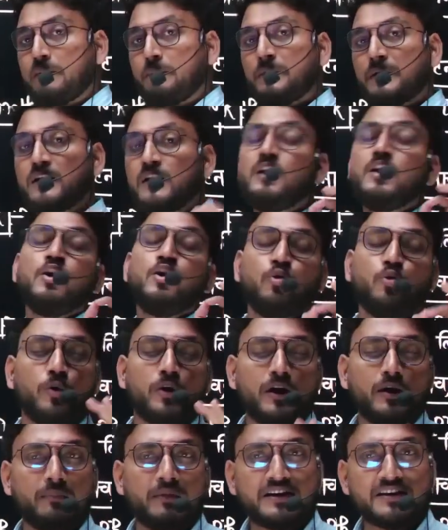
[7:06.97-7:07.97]
पर ओ
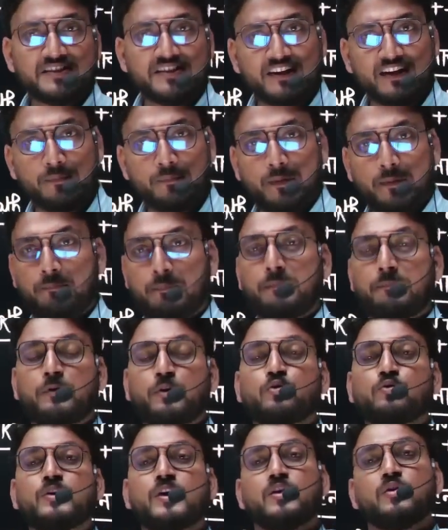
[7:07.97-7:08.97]
एम आर सीट पे पेपर
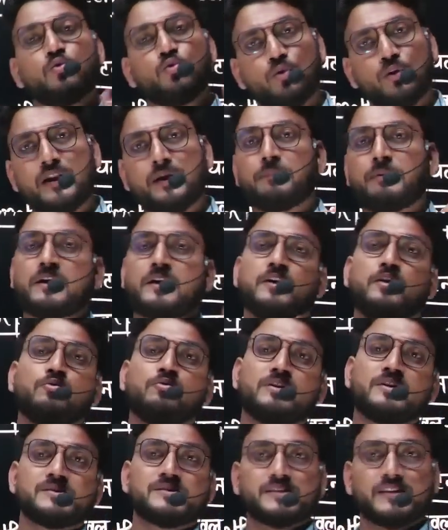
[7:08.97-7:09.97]
होगा गोले भरने
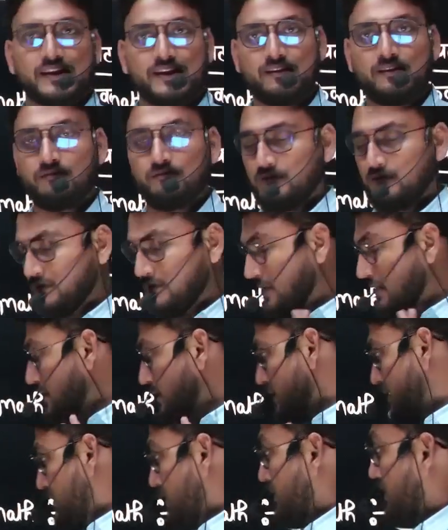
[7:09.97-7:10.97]
होंगे सही
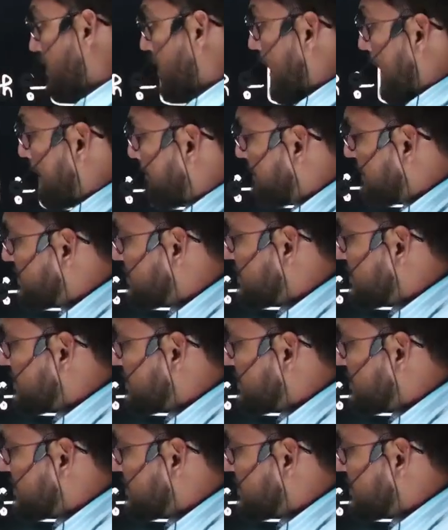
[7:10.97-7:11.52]
अब बच्चे